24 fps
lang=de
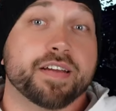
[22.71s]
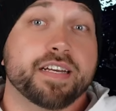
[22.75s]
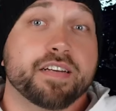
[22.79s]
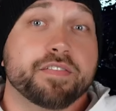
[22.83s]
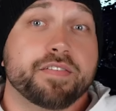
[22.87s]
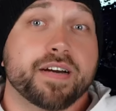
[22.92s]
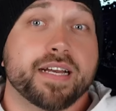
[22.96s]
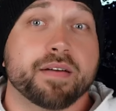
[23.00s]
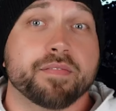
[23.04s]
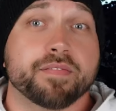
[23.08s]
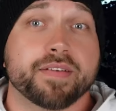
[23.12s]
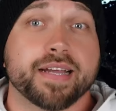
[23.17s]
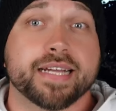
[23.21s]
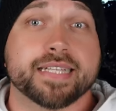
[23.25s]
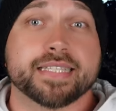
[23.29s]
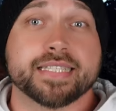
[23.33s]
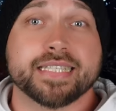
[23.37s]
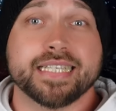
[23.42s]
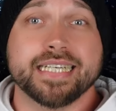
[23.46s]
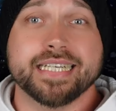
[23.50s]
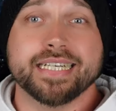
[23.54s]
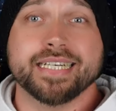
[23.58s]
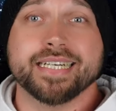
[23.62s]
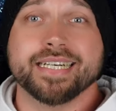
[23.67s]
jeden Fall haben wir jetzt
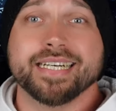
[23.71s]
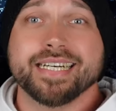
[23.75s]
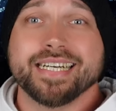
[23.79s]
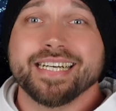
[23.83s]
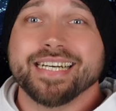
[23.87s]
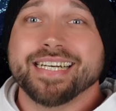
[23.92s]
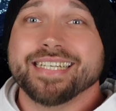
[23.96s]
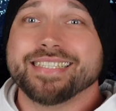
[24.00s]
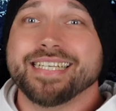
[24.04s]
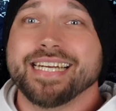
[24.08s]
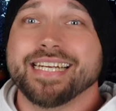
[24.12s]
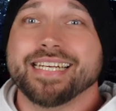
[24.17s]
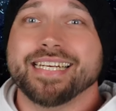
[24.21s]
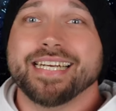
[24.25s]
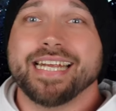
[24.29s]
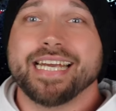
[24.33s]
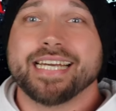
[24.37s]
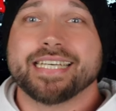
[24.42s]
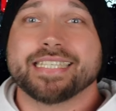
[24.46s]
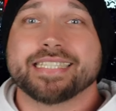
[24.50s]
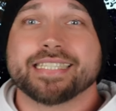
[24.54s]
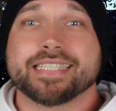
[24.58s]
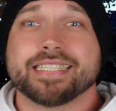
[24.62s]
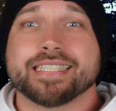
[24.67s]
hier den
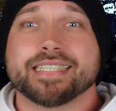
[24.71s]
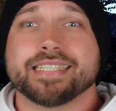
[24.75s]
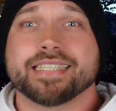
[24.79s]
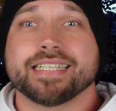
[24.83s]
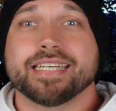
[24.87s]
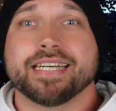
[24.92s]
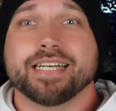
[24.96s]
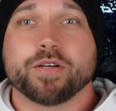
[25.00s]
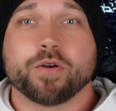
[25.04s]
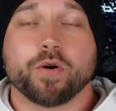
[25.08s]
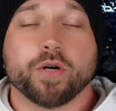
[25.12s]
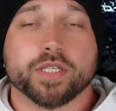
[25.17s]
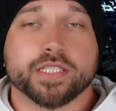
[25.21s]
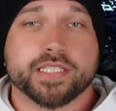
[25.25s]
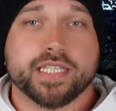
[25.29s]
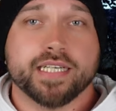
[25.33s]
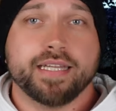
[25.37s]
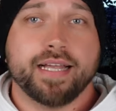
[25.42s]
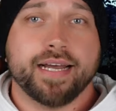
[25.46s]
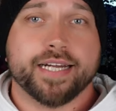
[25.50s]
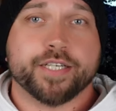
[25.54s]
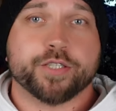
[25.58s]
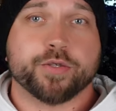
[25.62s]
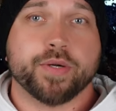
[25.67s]
nächsten
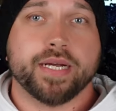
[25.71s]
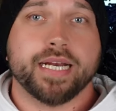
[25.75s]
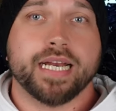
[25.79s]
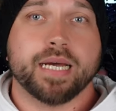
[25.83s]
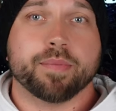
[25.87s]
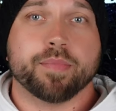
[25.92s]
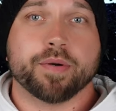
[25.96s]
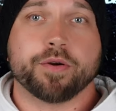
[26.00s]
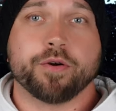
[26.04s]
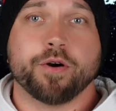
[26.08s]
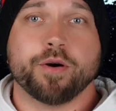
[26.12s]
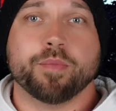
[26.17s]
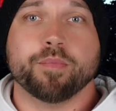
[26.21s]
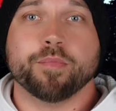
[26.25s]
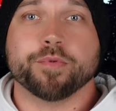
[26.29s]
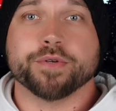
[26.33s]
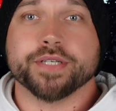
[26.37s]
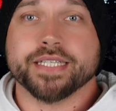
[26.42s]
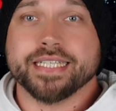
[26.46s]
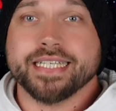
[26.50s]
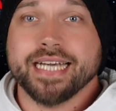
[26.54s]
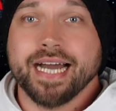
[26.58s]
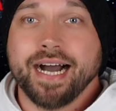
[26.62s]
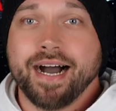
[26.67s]
Godzilla-Trailer bekommen
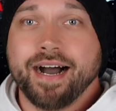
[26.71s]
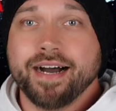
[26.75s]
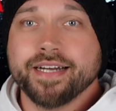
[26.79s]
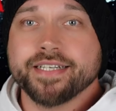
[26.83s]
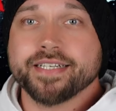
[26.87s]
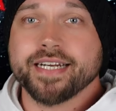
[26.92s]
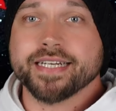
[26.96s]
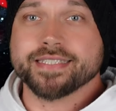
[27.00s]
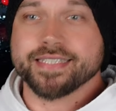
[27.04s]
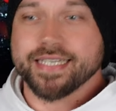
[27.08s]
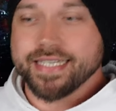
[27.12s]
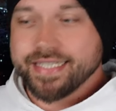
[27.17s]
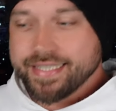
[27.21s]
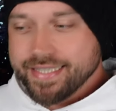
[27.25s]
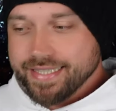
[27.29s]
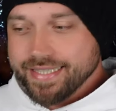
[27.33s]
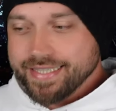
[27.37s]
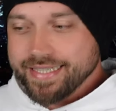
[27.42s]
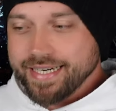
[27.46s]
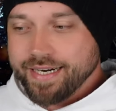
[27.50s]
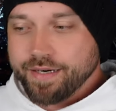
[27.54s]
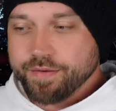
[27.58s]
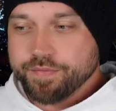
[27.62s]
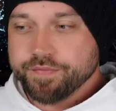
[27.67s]
und ja,
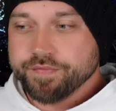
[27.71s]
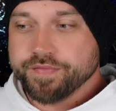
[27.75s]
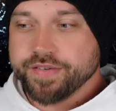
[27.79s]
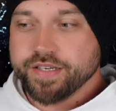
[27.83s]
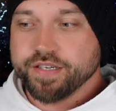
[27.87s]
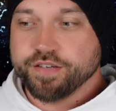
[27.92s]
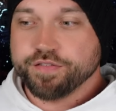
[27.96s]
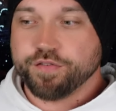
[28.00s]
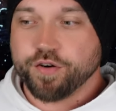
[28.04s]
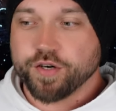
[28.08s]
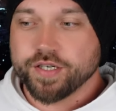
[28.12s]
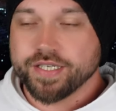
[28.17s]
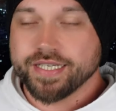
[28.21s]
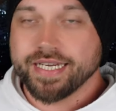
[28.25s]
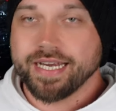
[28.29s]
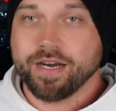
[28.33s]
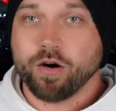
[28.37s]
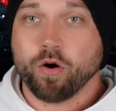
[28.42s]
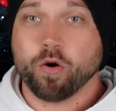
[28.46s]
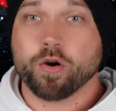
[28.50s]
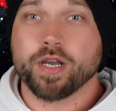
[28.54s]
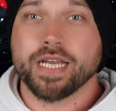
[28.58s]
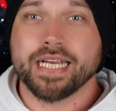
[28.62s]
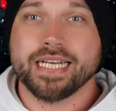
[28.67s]
tatsächlich haben wir von
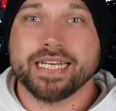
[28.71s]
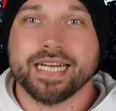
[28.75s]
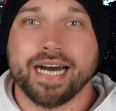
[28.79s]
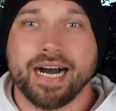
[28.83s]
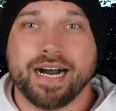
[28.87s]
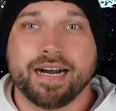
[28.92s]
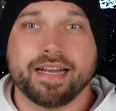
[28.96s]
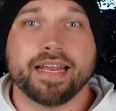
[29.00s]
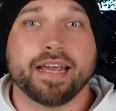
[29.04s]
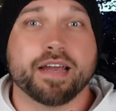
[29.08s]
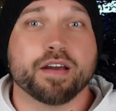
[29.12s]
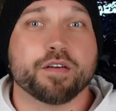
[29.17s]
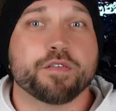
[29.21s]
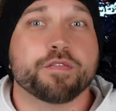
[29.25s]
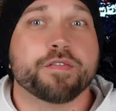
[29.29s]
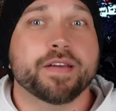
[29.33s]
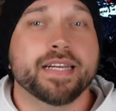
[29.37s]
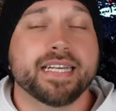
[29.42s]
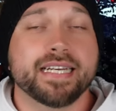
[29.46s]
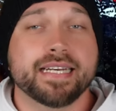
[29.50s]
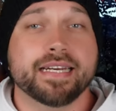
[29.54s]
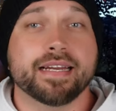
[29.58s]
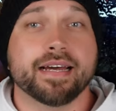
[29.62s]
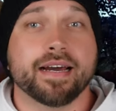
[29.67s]
der
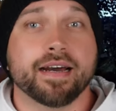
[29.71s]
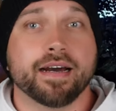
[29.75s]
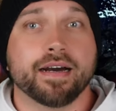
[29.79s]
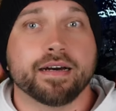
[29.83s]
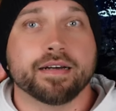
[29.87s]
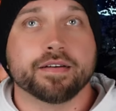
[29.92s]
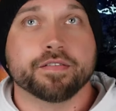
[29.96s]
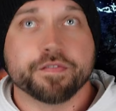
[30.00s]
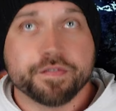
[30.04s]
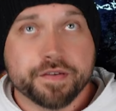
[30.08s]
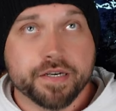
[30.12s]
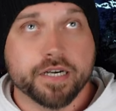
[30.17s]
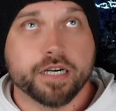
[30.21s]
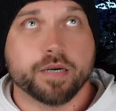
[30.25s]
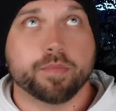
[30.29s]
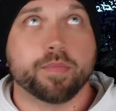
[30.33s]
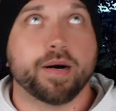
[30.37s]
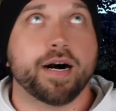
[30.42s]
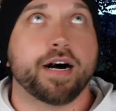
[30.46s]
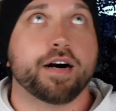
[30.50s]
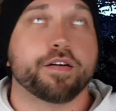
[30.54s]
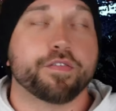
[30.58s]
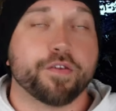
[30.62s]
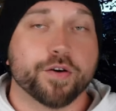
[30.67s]

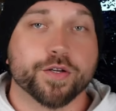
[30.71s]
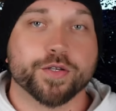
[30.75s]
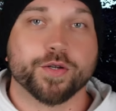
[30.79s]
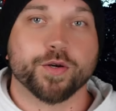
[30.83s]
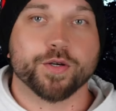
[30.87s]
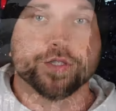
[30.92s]
Original-Erfinder-Firma von